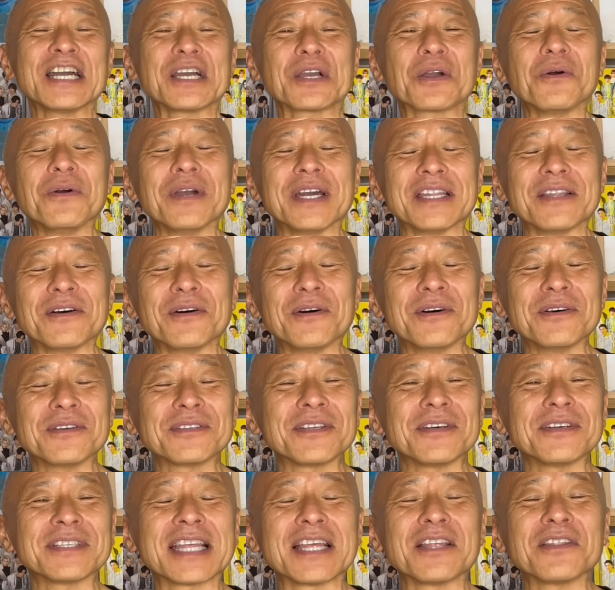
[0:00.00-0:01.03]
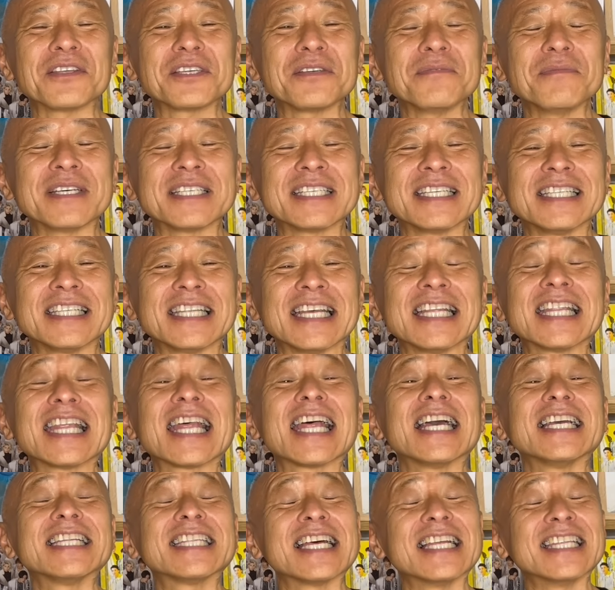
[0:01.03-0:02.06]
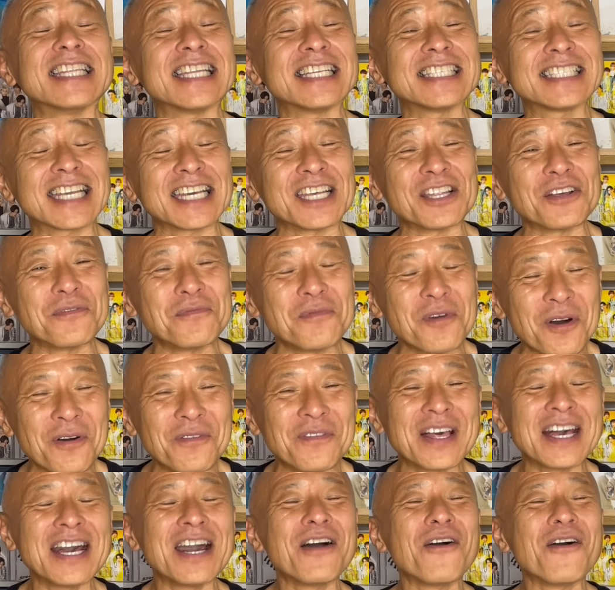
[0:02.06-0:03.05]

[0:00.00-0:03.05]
今夜の放送を楽しませていただいたんですけども、